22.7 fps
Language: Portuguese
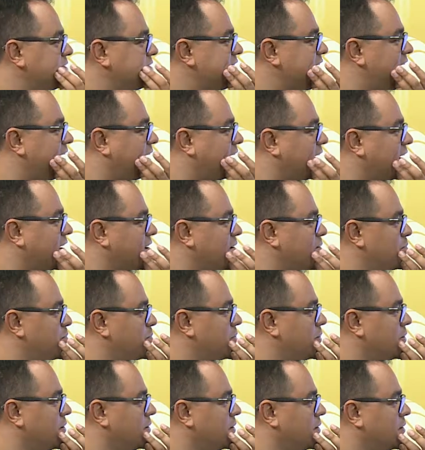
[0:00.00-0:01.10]
da
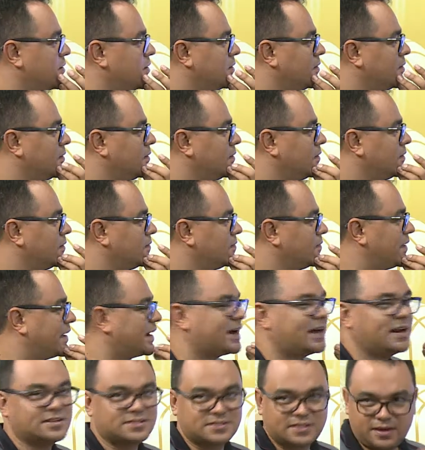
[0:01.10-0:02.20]
gripe,
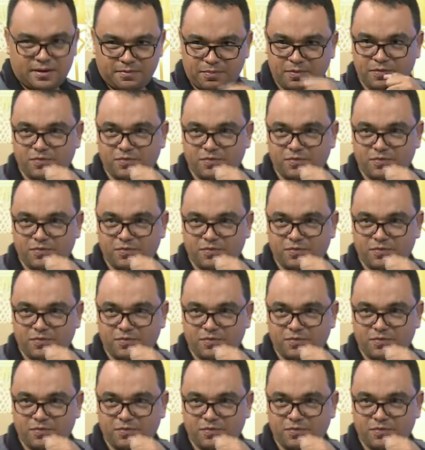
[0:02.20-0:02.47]
daquelas gripes